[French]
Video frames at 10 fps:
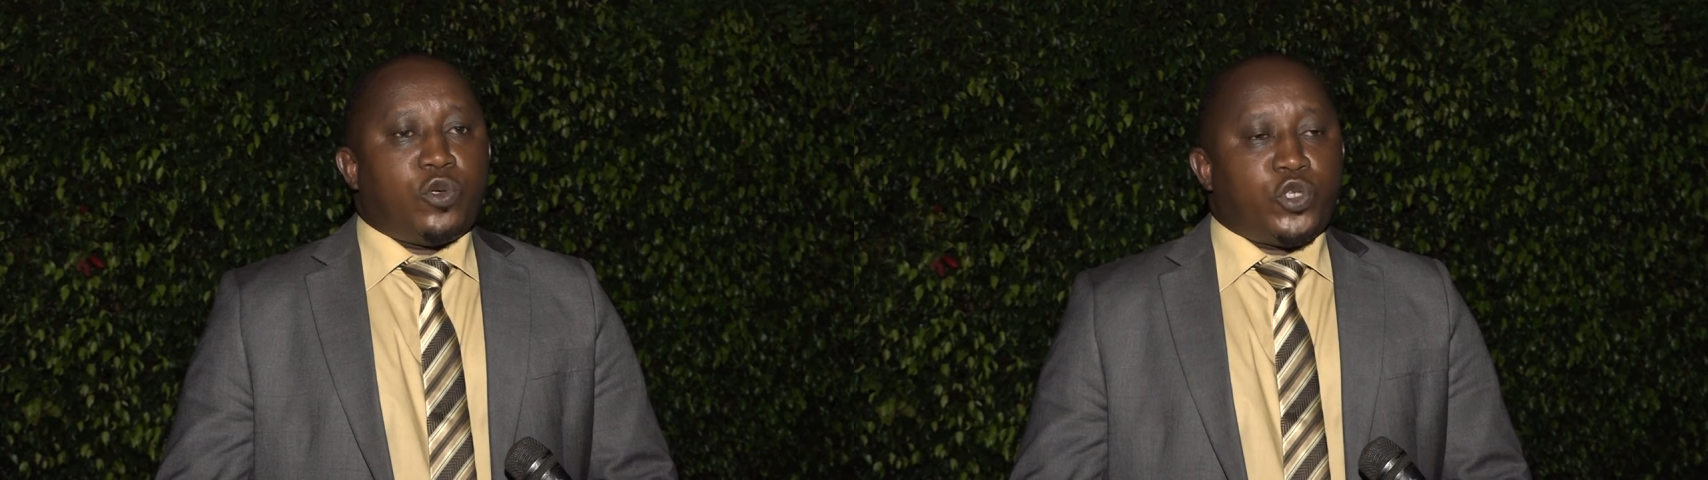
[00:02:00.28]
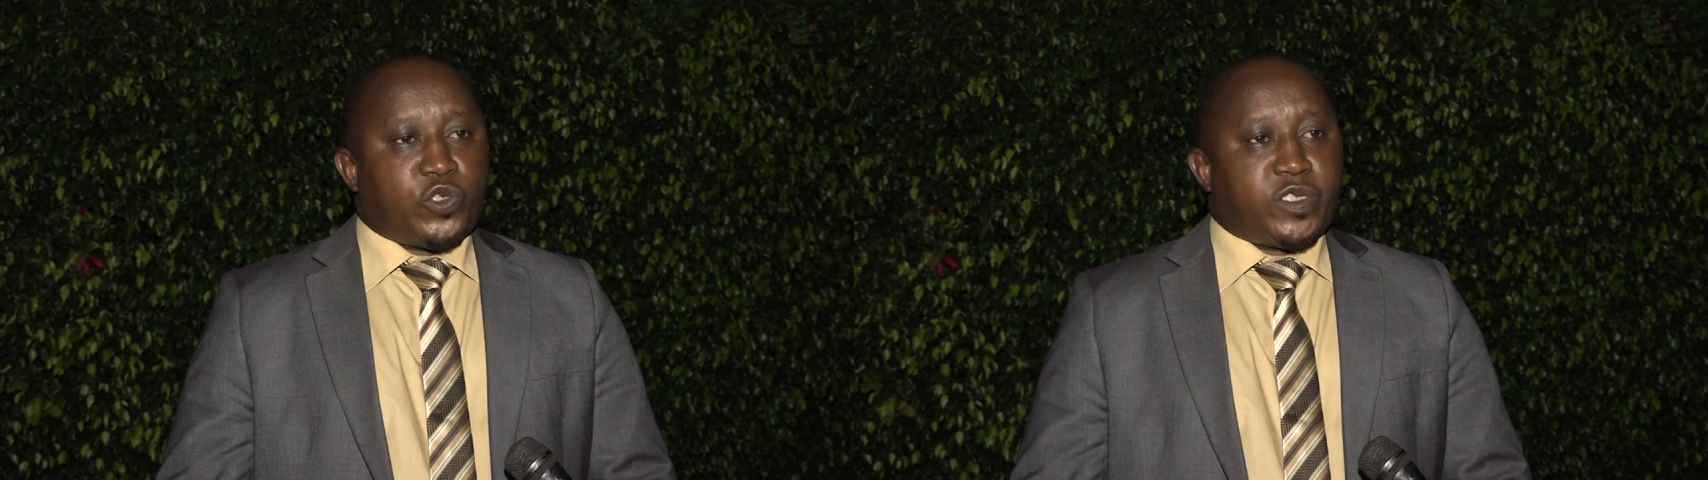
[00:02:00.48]

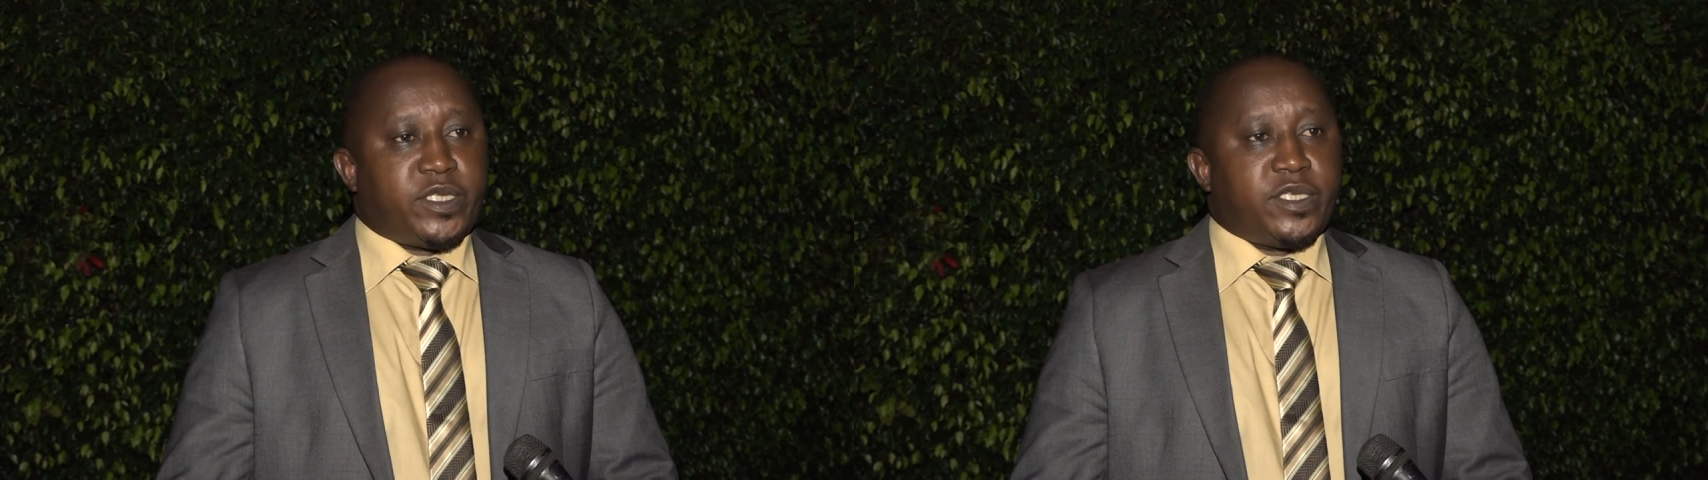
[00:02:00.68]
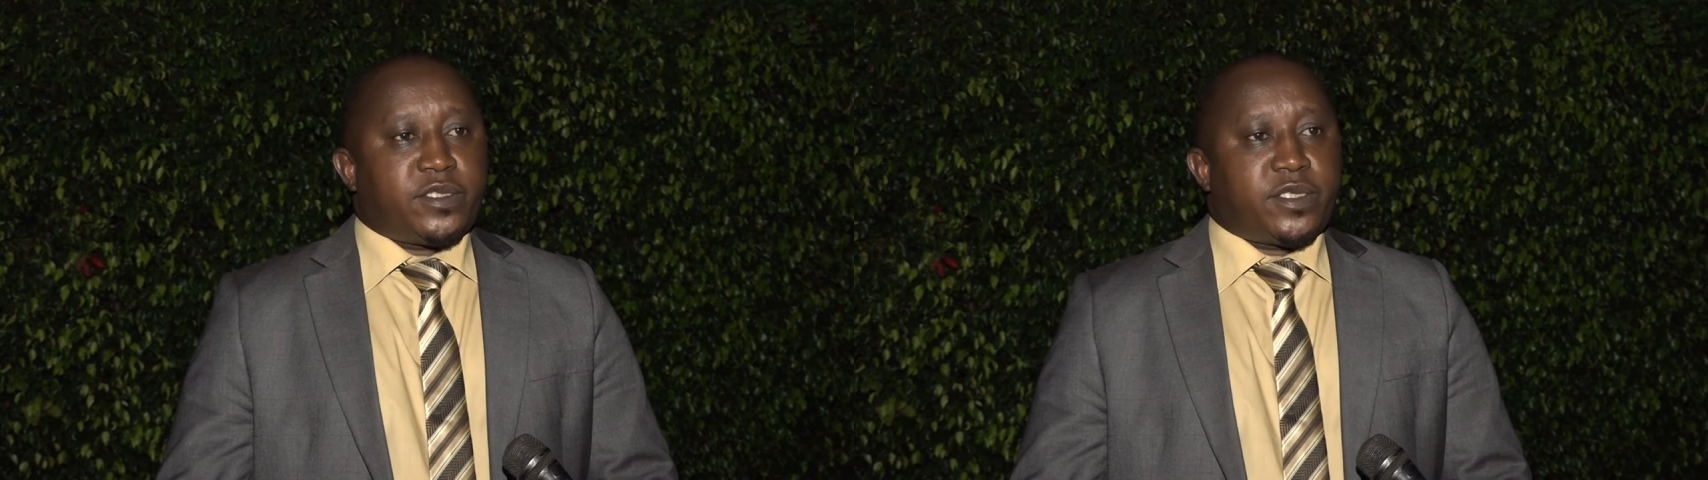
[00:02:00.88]
de
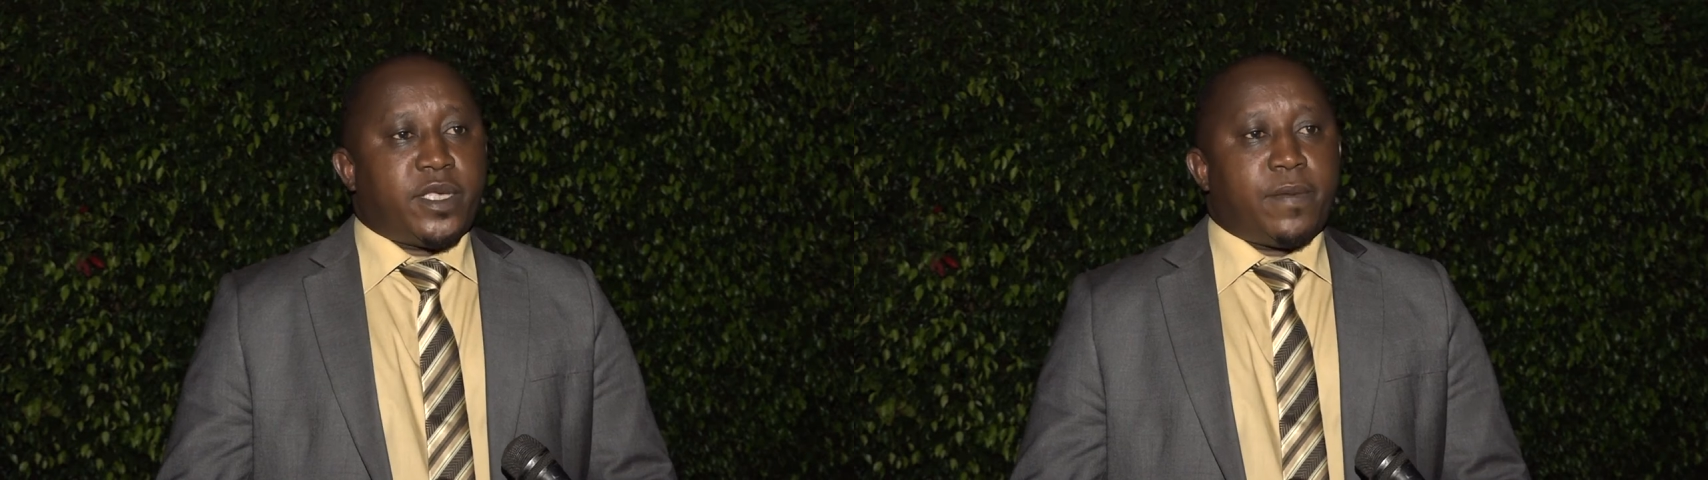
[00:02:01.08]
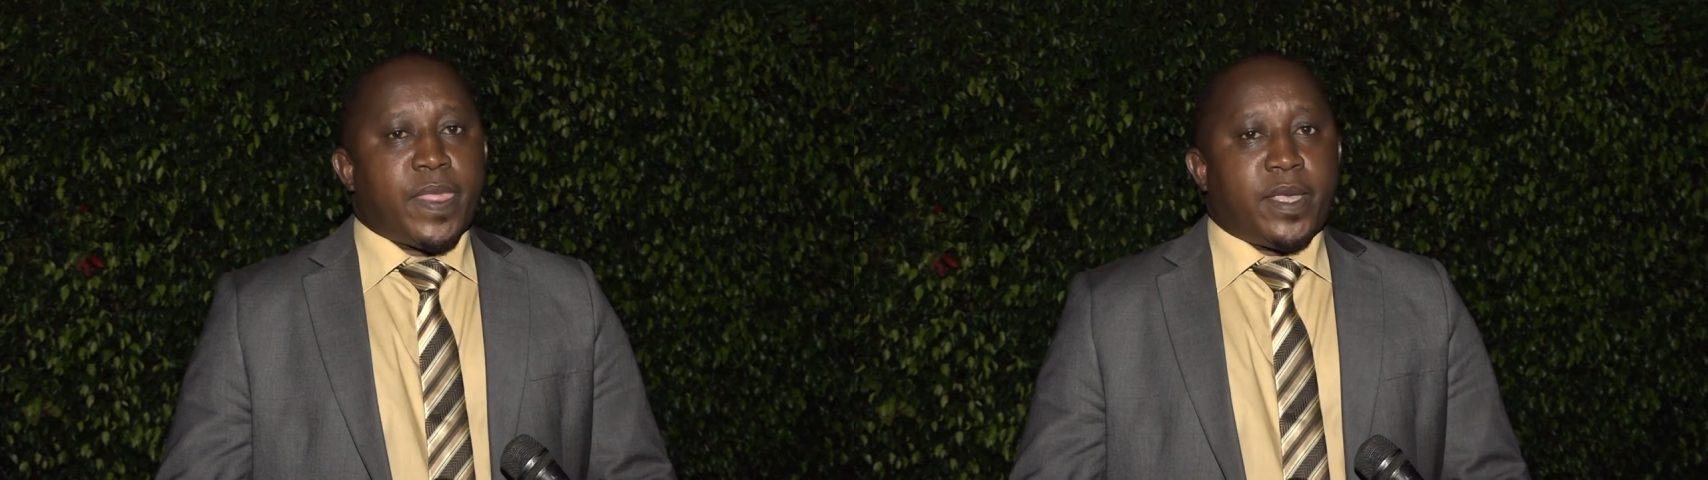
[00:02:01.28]
justice
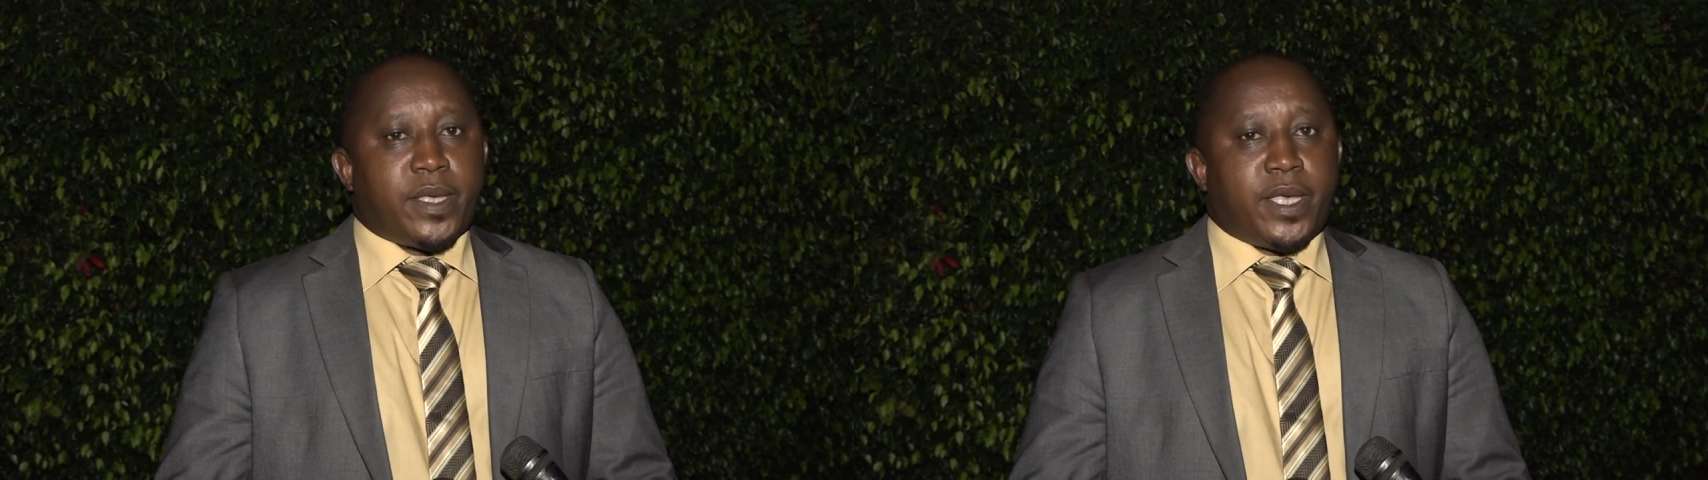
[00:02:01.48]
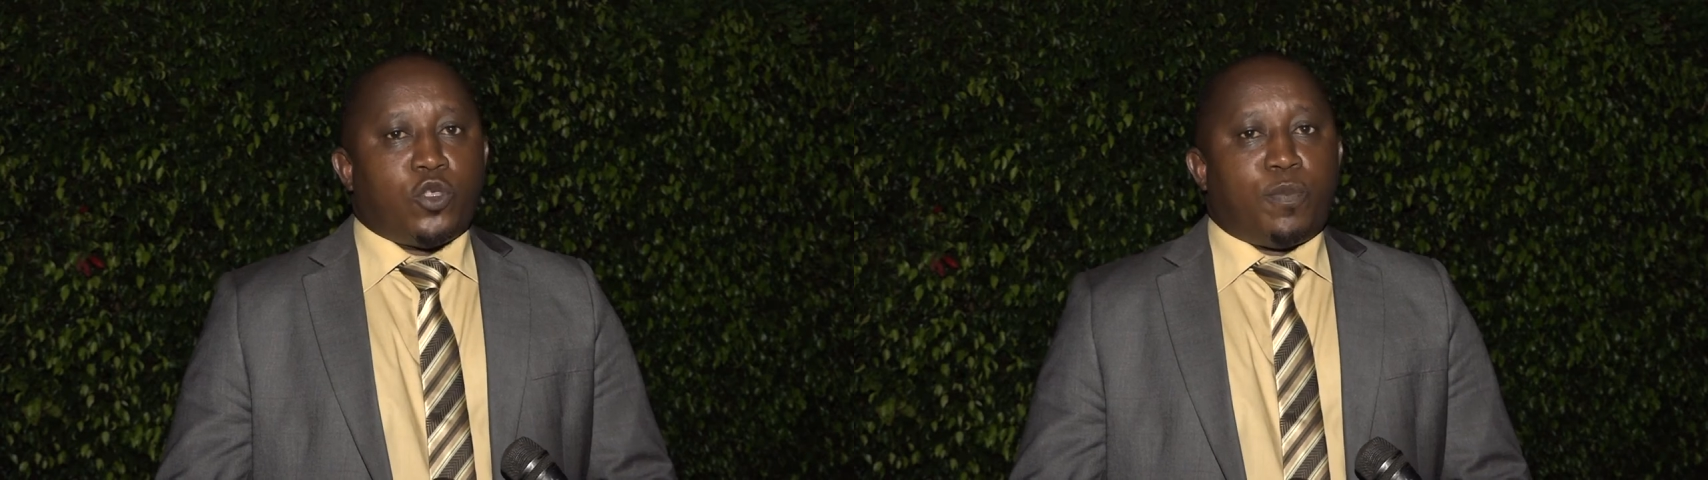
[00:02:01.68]
et